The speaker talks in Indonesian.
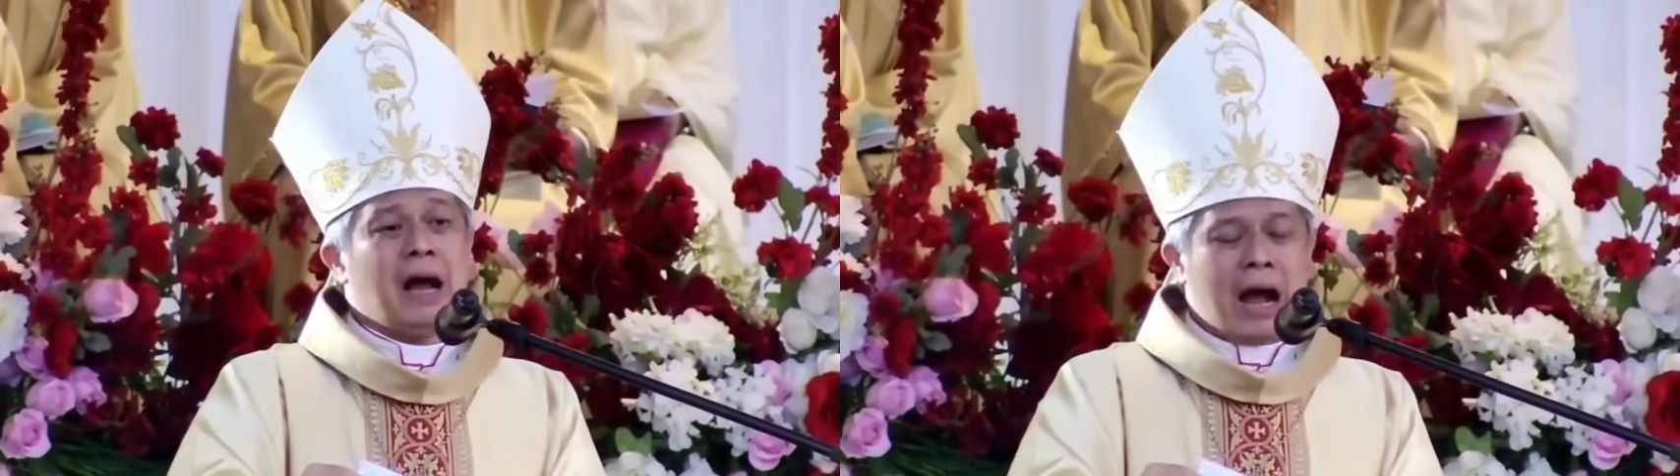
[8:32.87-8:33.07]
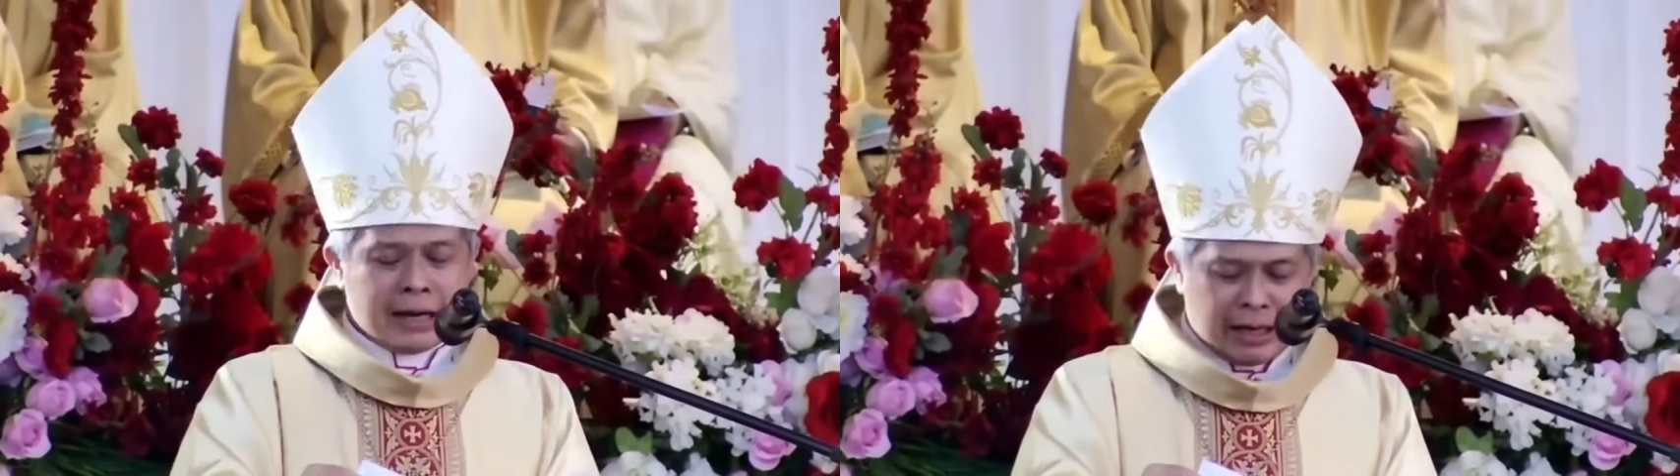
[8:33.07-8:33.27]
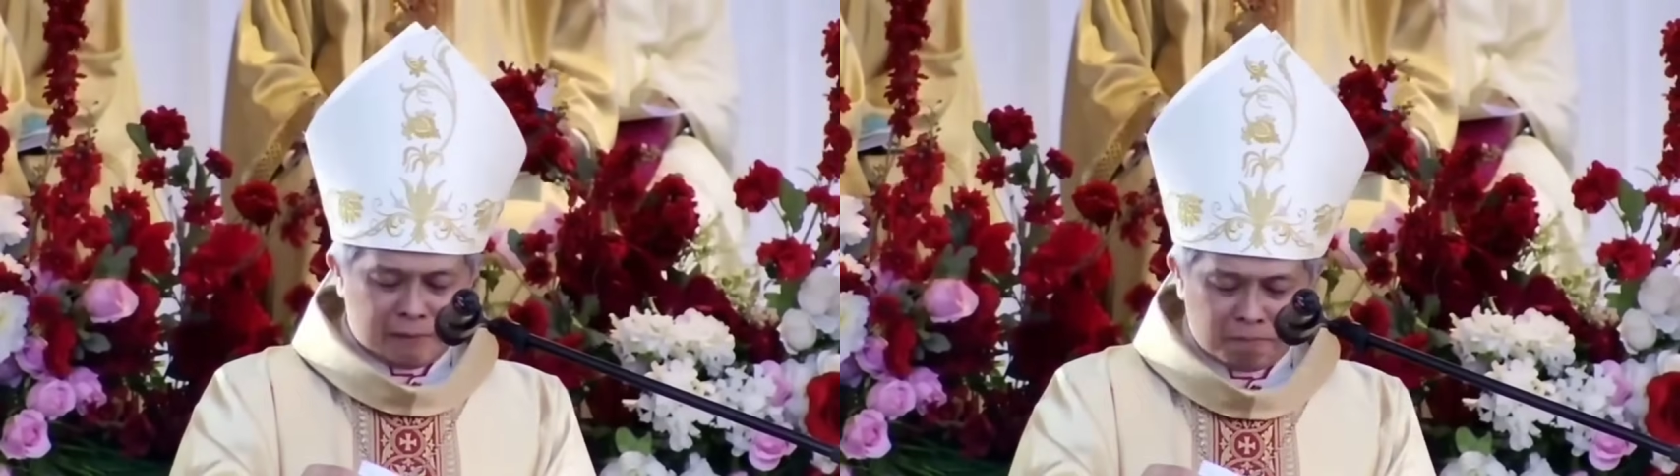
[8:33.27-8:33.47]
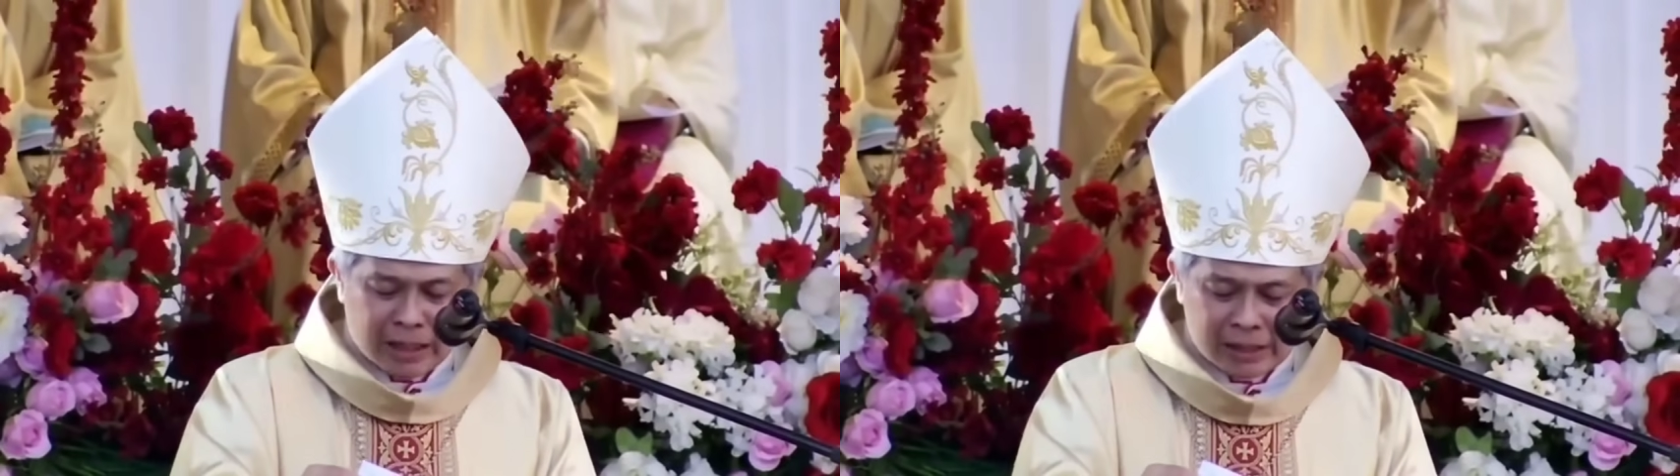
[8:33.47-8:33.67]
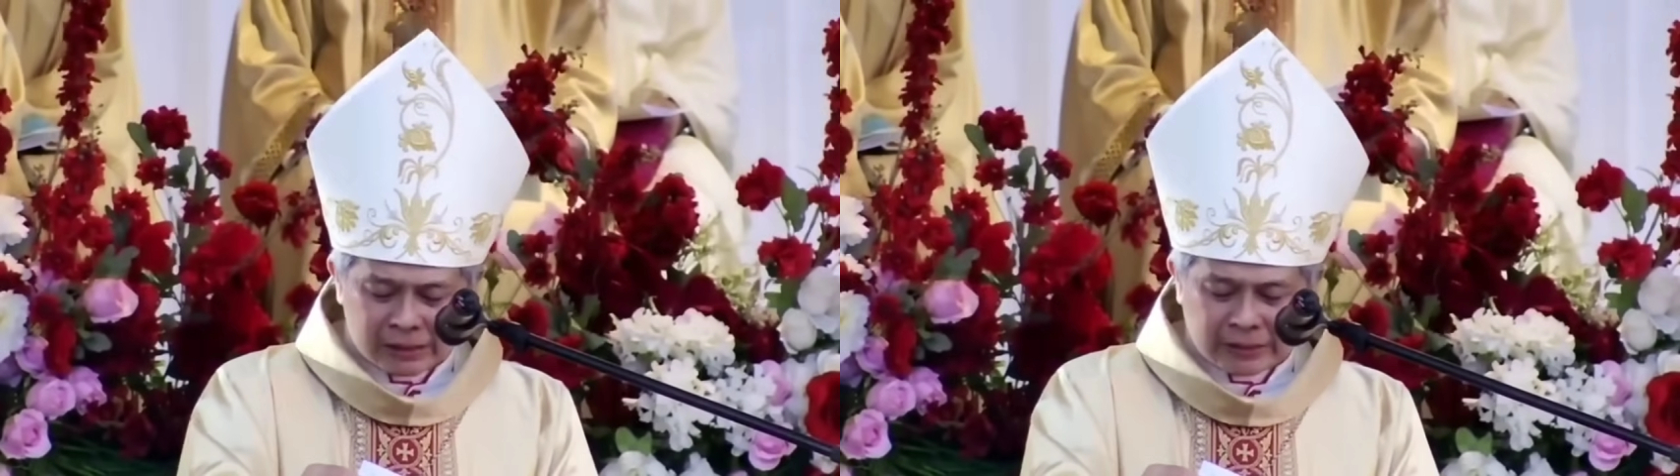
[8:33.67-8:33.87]
akan
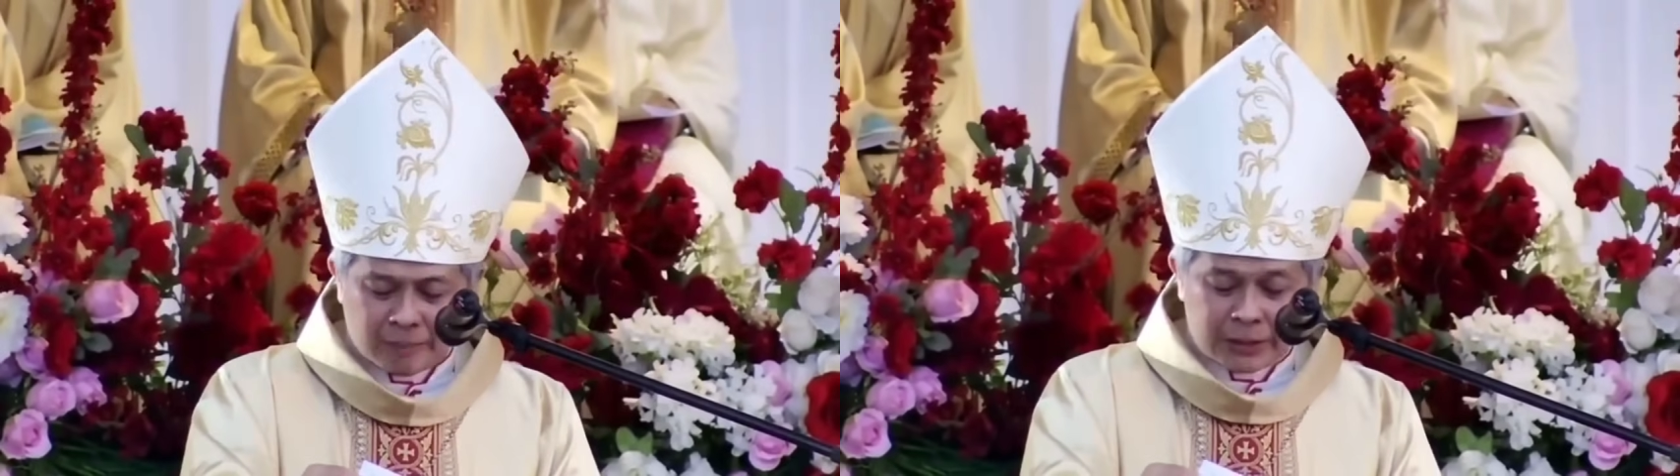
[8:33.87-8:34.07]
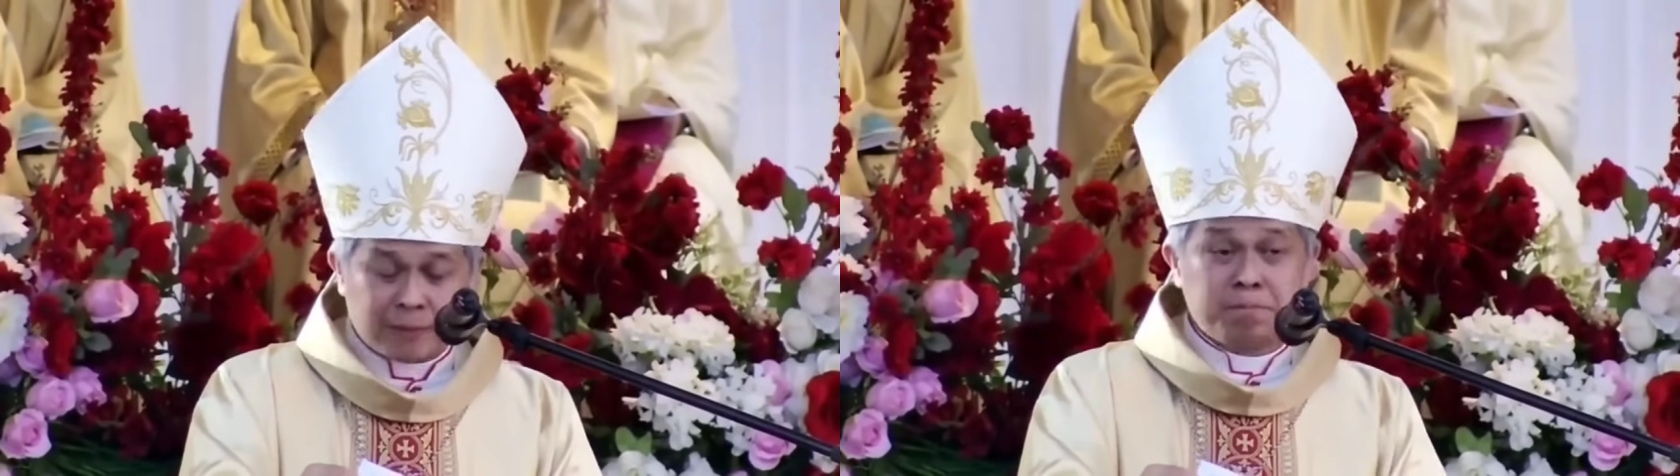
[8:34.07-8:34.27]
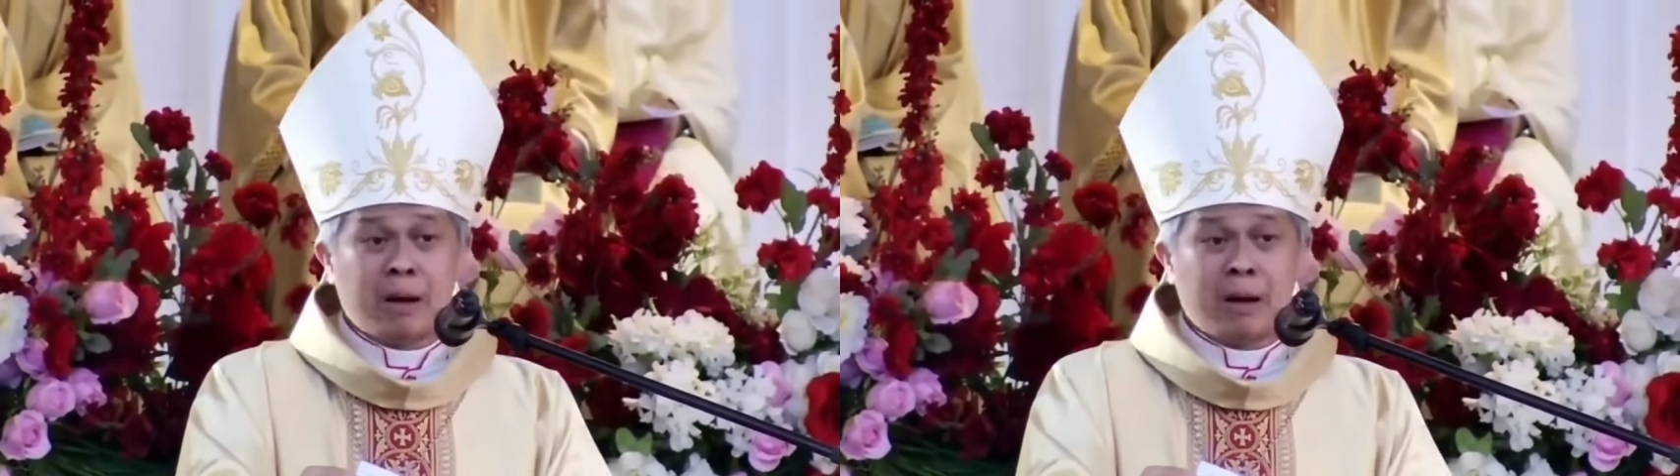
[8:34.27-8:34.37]
martabat